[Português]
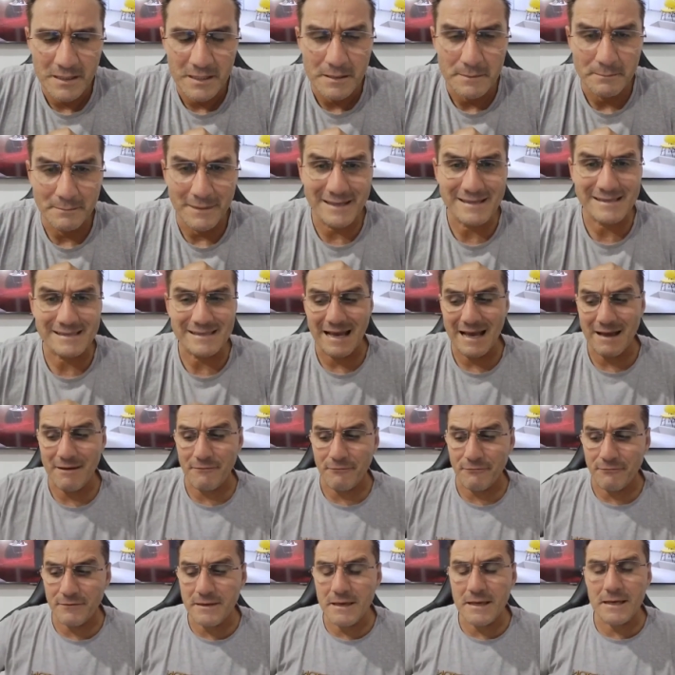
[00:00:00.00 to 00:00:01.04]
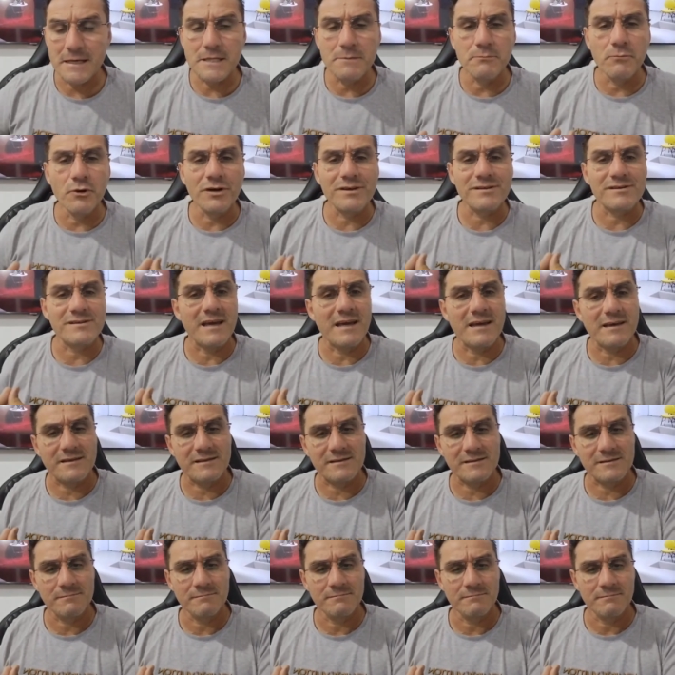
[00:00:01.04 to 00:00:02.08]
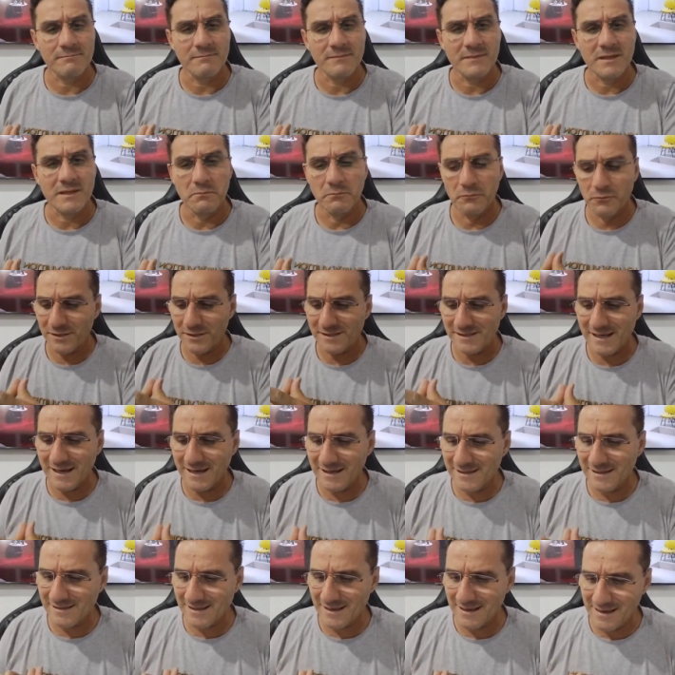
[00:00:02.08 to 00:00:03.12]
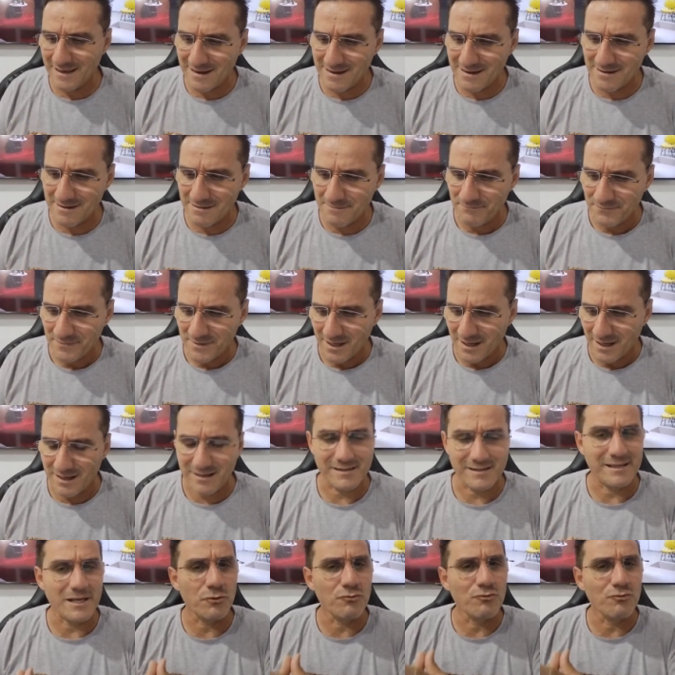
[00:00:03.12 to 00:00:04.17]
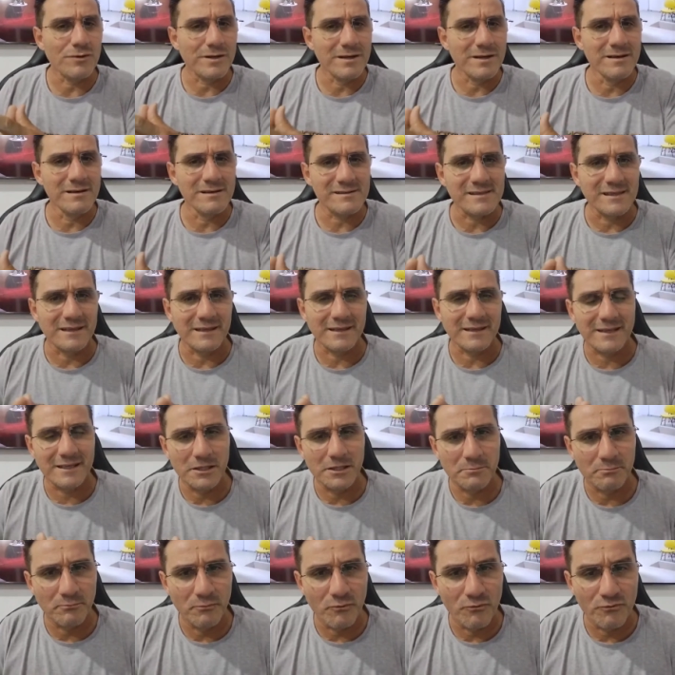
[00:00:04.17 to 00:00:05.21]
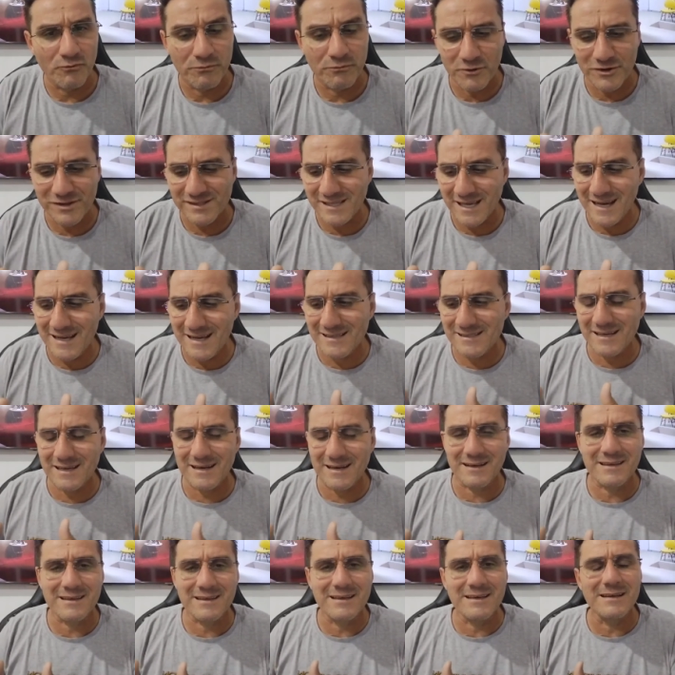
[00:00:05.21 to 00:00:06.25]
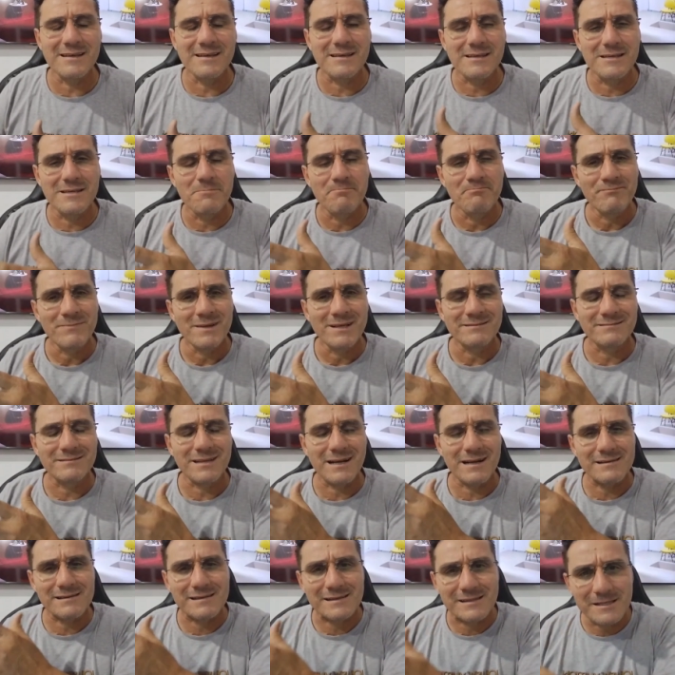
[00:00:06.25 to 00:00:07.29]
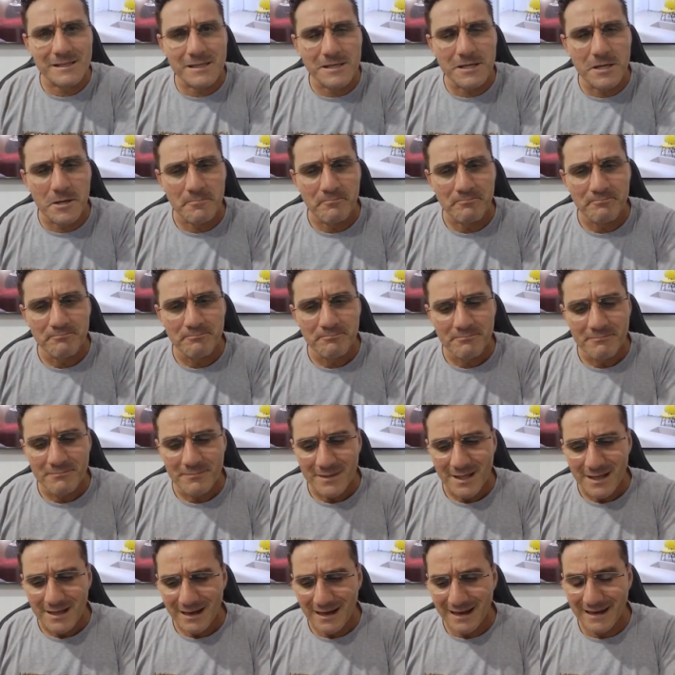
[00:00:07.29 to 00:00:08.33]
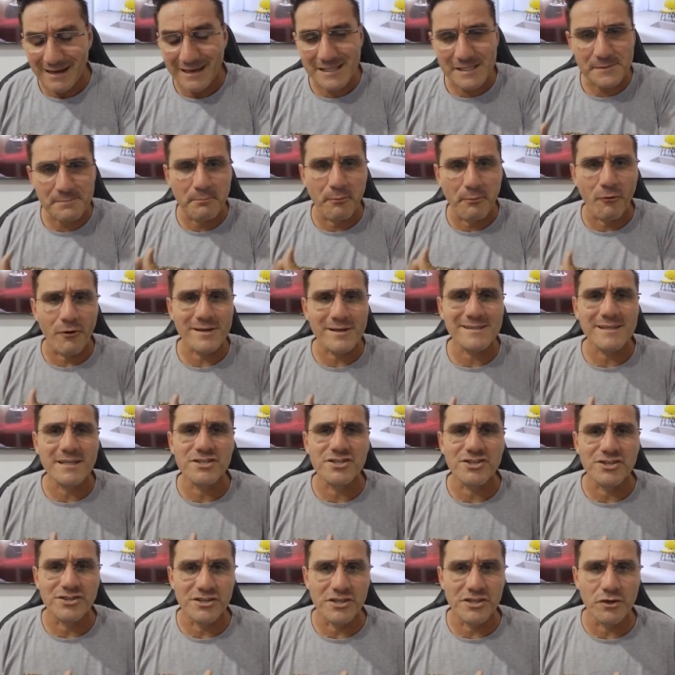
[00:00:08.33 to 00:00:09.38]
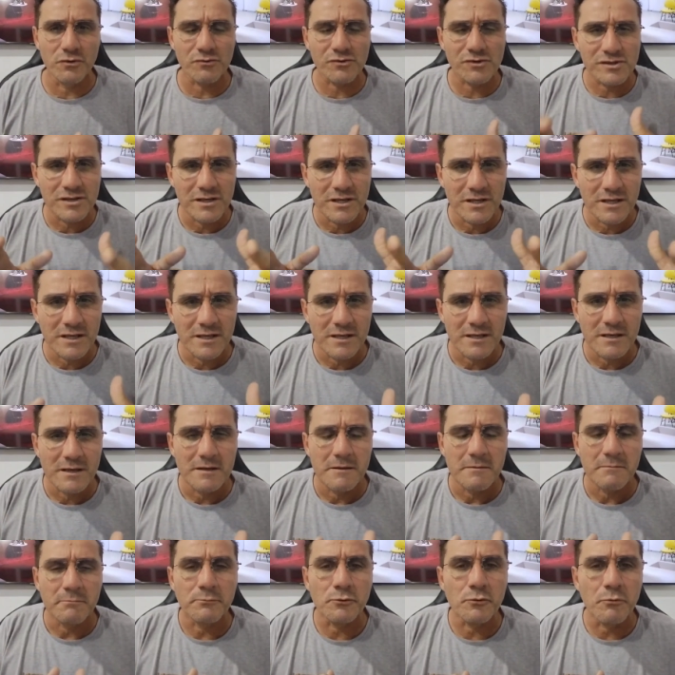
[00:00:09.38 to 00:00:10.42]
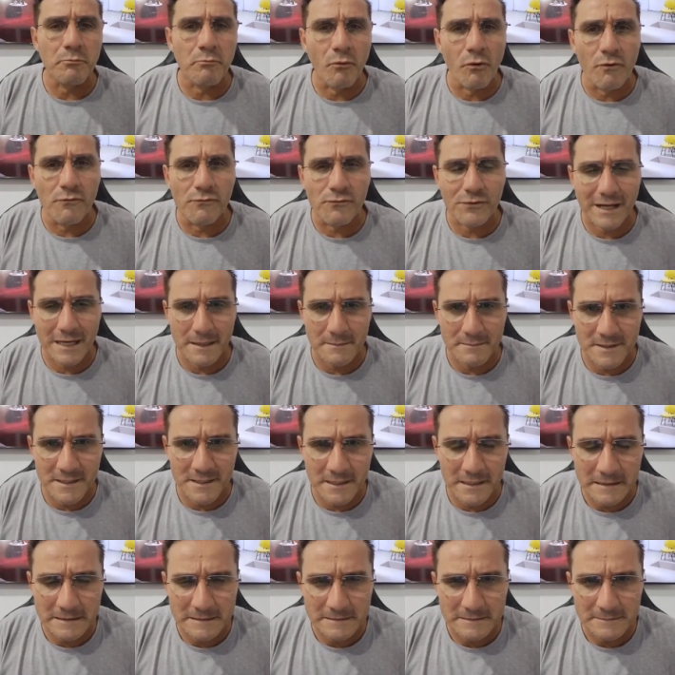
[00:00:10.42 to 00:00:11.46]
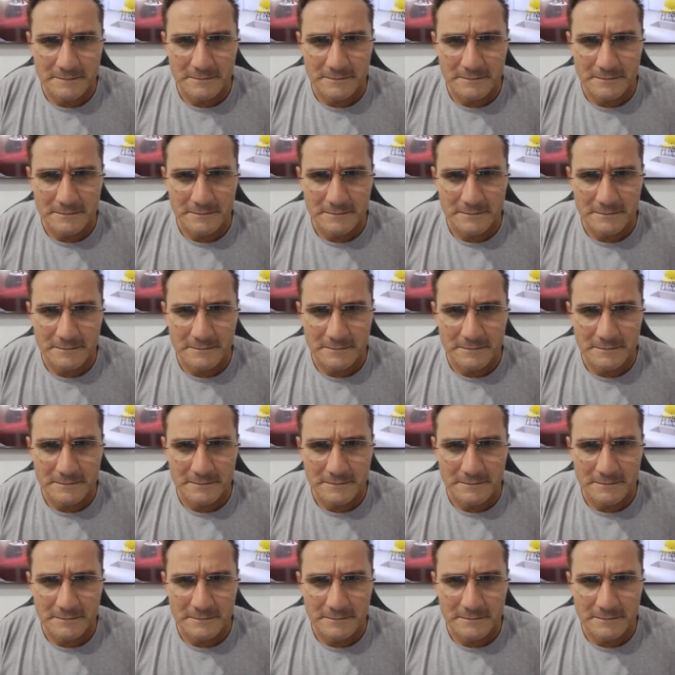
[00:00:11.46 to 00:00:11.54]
Mas havia ali Moisés Moisés era a segurança daquele povo. Moisés era aquele que trazia a resposta de Deus para o povo caminhar.